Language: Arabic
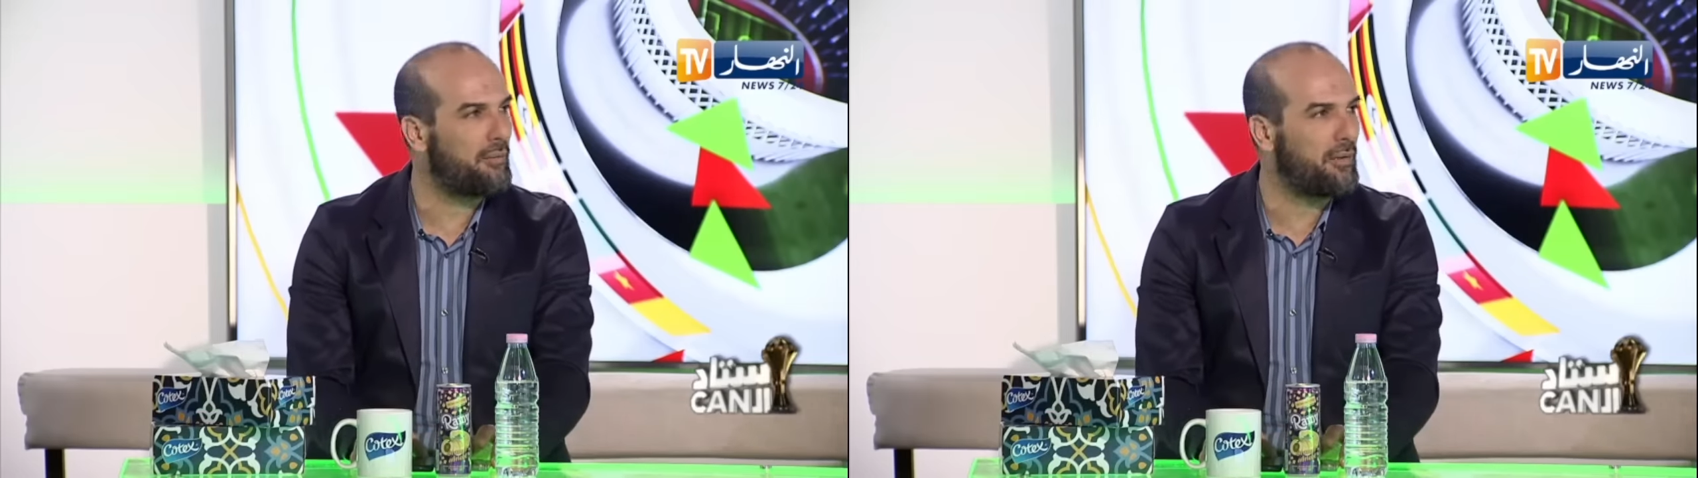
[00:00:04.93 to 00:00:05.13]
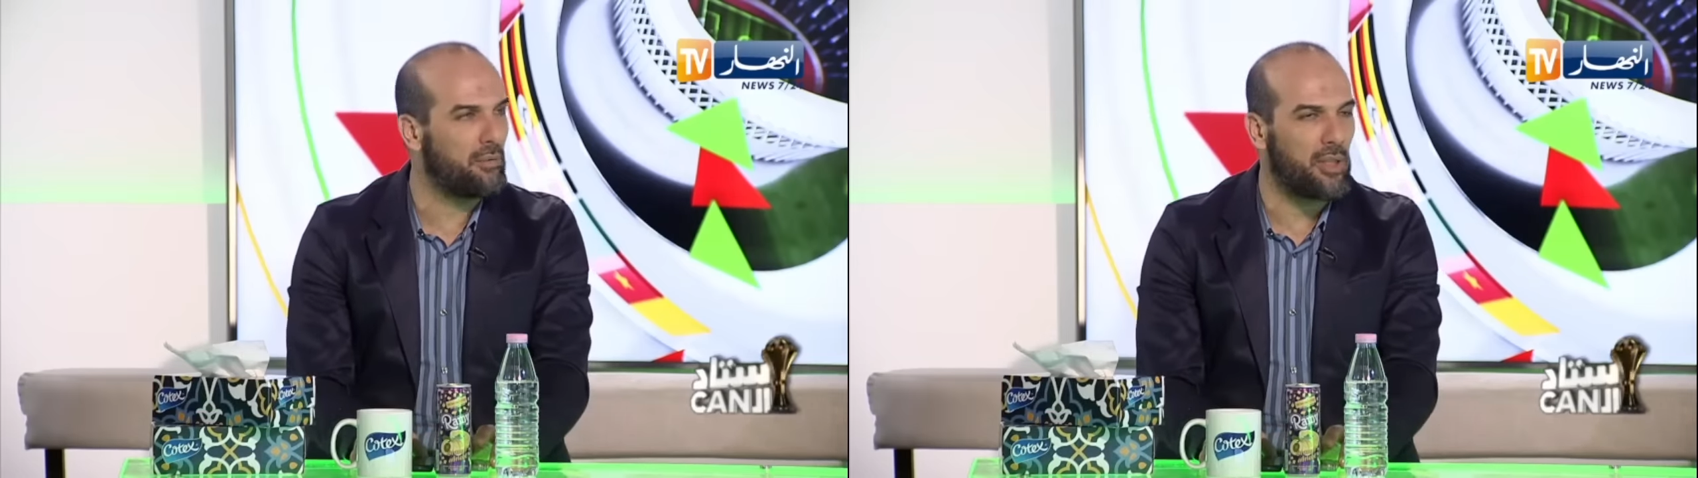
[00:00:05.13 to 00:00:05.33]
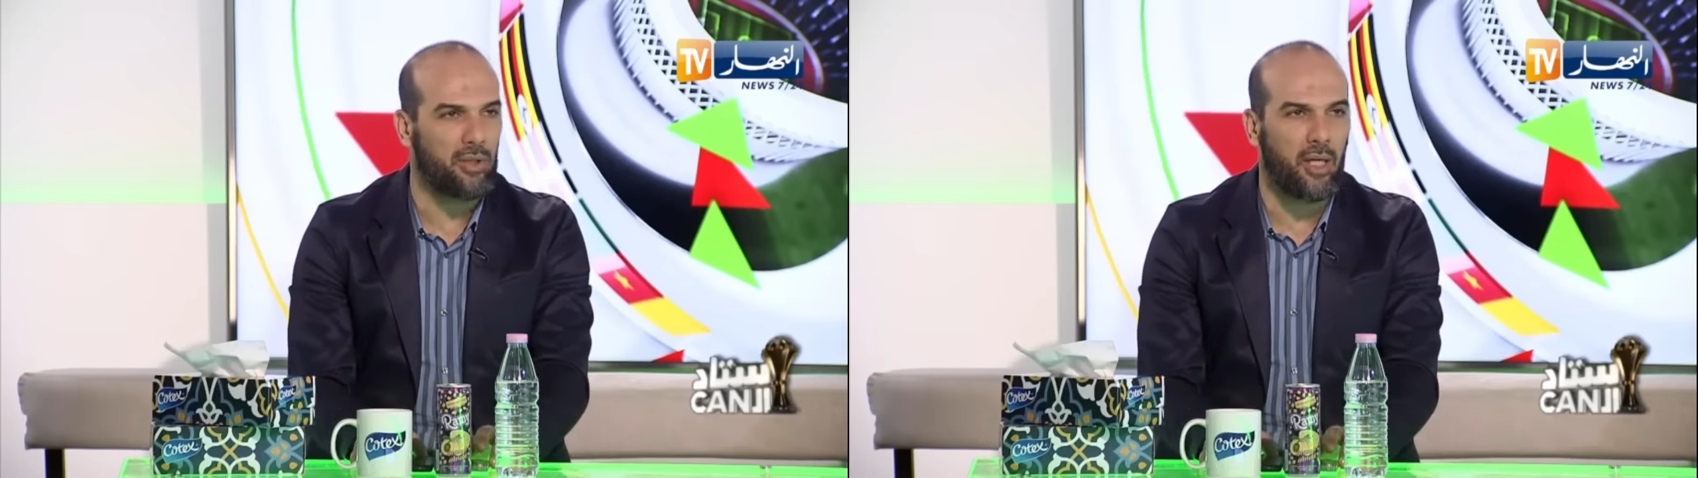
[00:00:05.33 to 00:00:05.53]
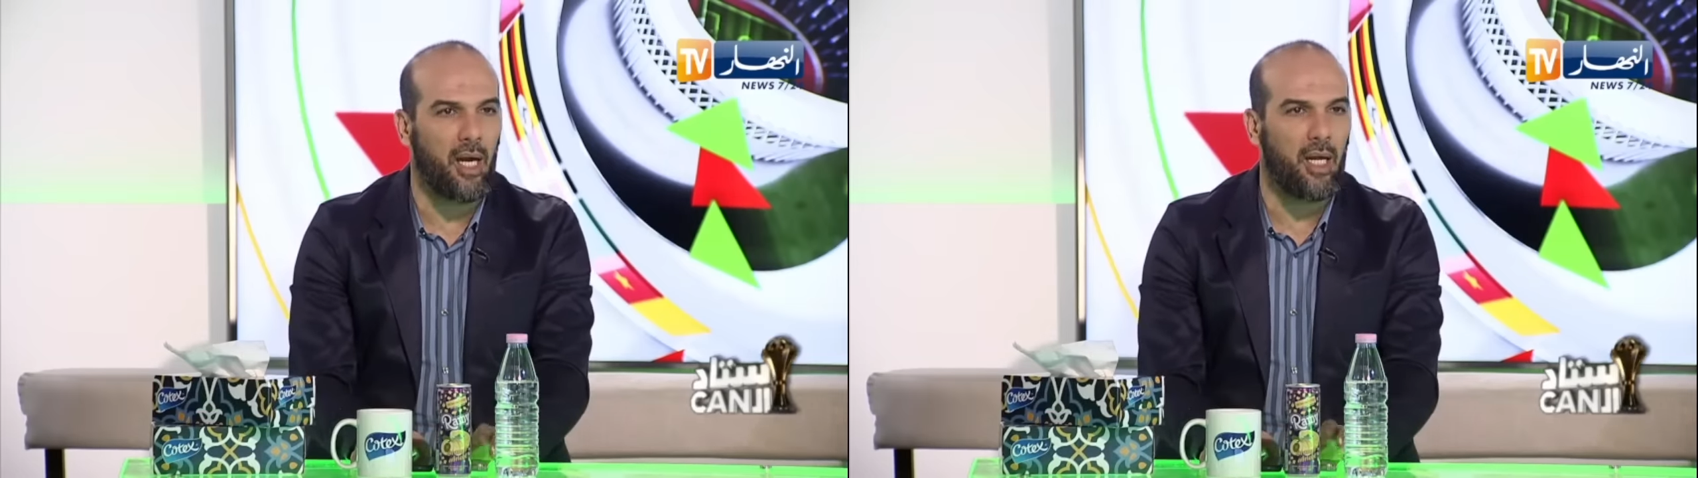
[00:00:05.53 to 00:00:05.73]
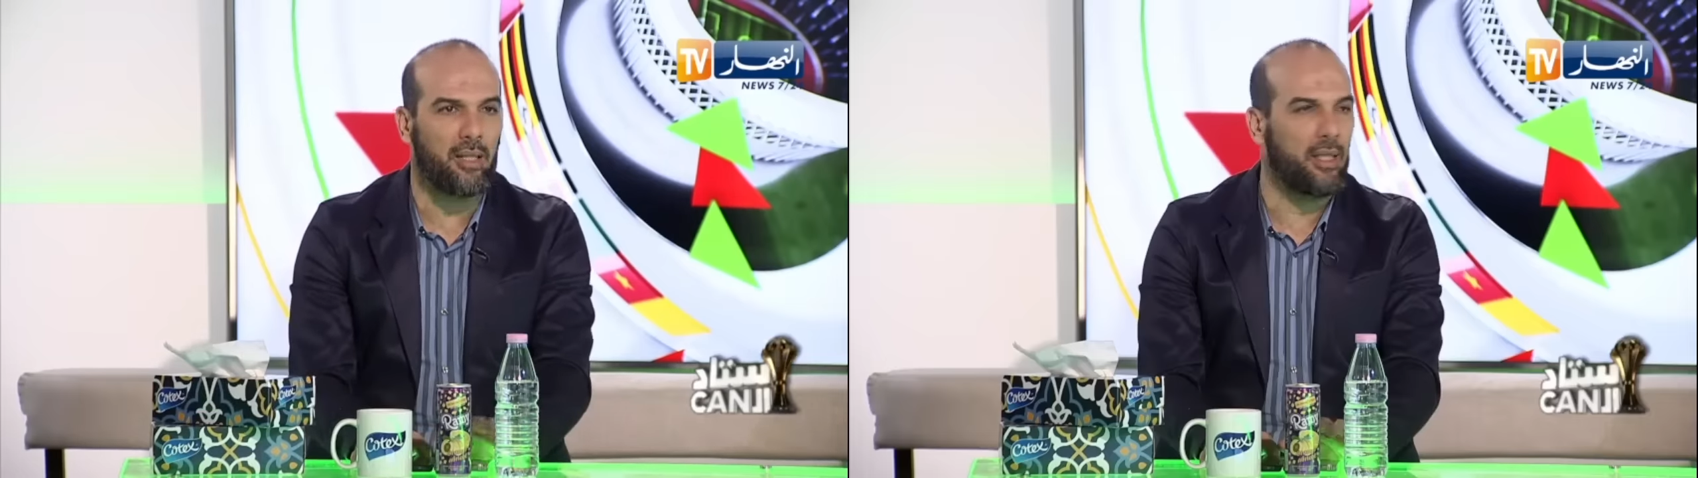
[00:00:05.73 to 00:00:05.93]
في الواجهه
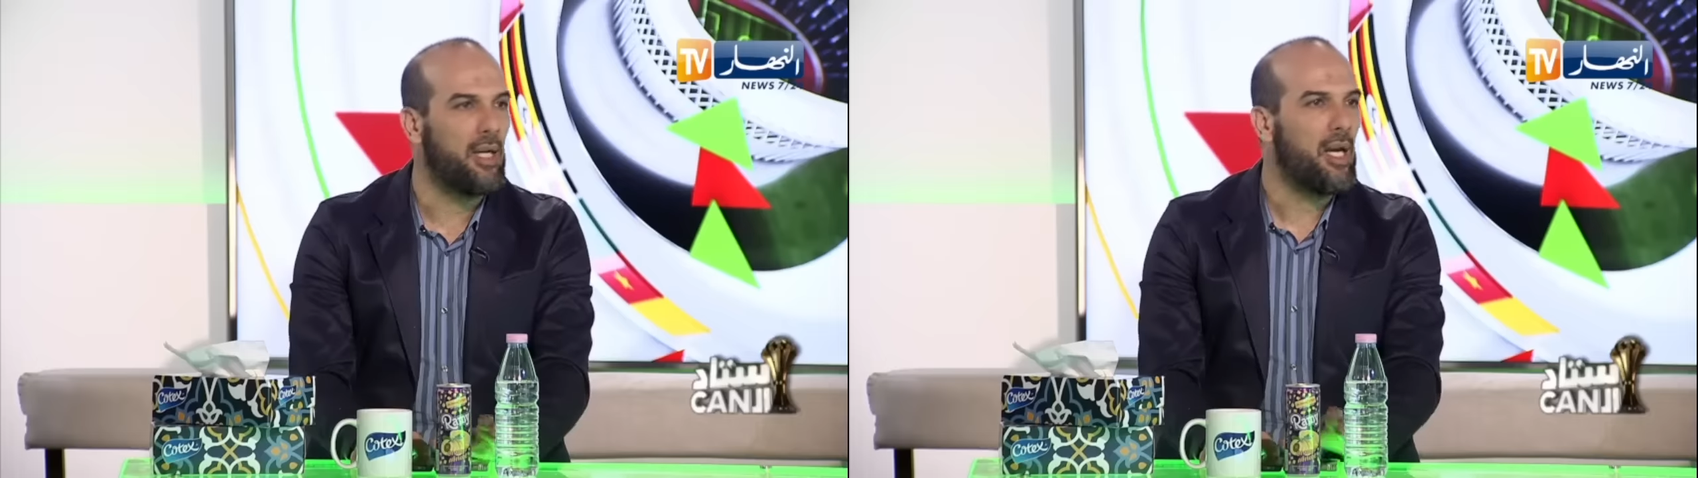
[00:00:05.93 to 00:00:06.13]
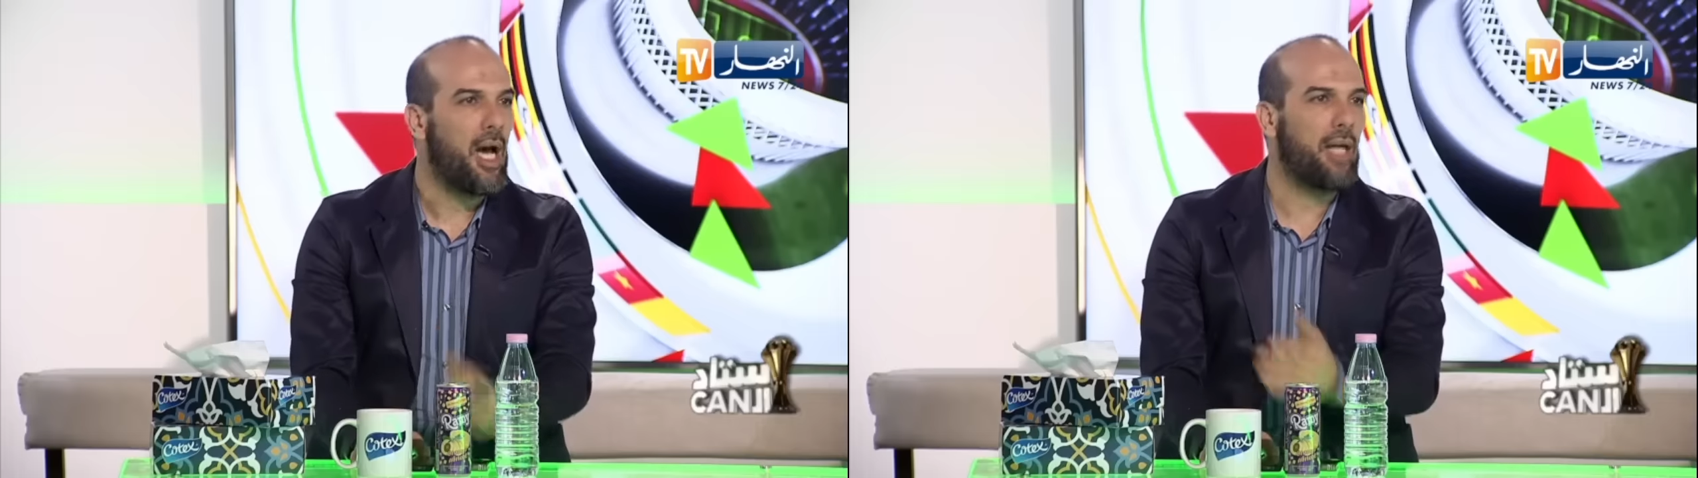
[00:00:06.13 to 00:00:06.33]
هذه